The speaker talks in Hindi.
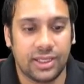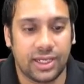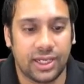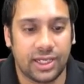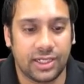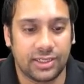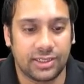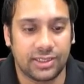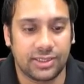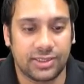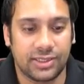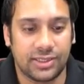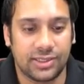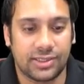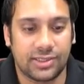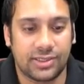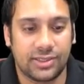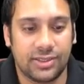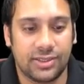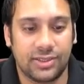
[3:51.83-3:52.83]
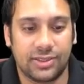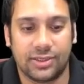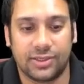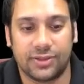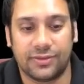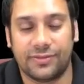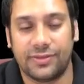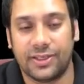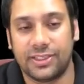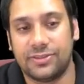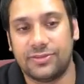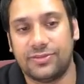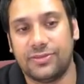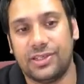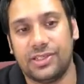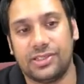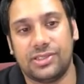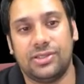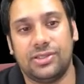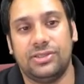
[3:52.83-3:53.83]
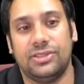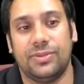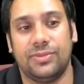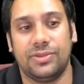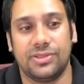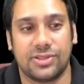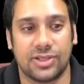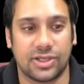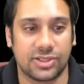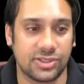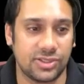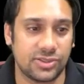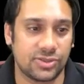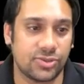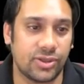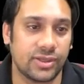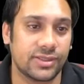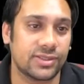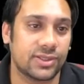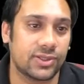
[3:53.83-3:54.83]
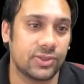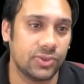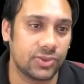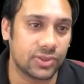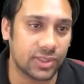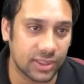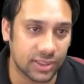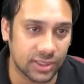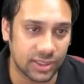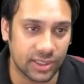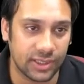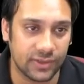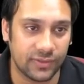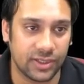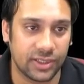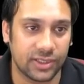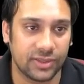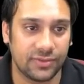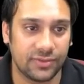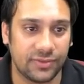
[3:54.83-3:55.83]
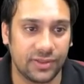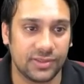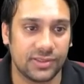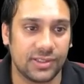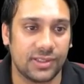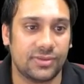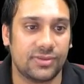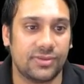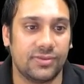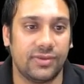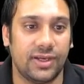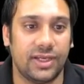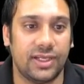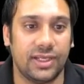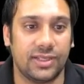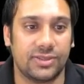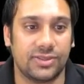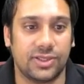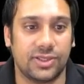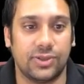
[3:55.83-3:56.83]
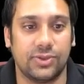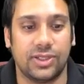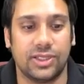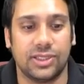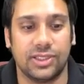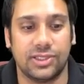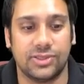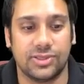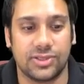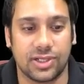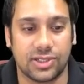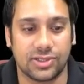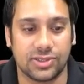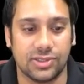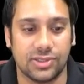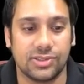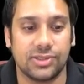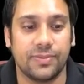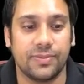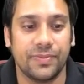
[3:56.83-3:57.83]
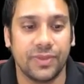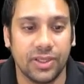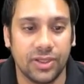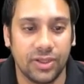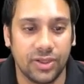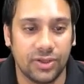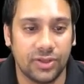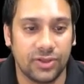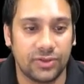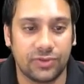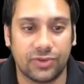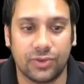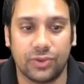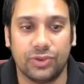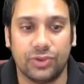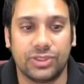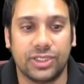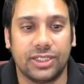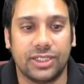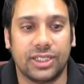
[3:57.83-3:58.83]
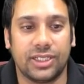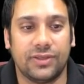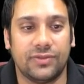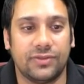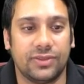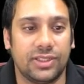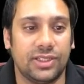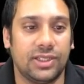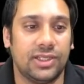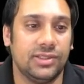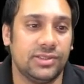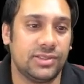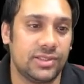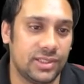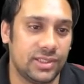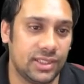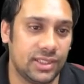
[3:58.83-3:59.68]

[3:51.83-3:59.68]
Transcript: एंड दिस इज़ द फेच फेज जब इंस्ट्रक्शंस को एग्जीक्यूट करते हैं वट आर द फेजेस वाइल एग्जीक्यूटिंग द इंस्ट्रक्शंस फ्लो चार्ट एंड एवरीथिंग इज़